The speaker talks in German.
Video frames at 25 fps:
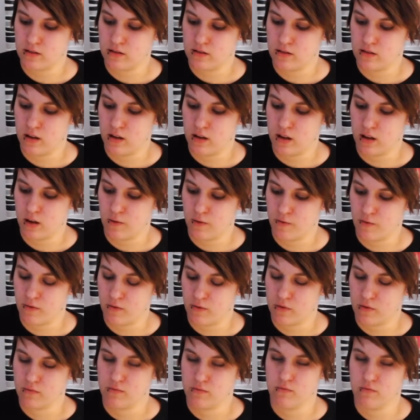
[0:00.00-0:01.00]
De
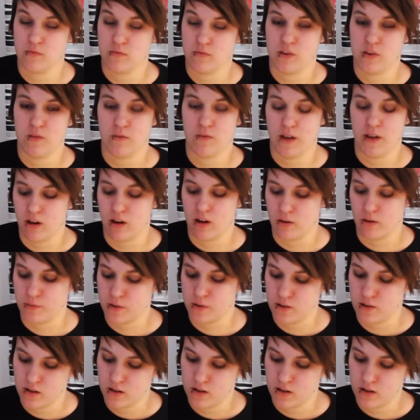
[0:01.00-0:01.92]
Developed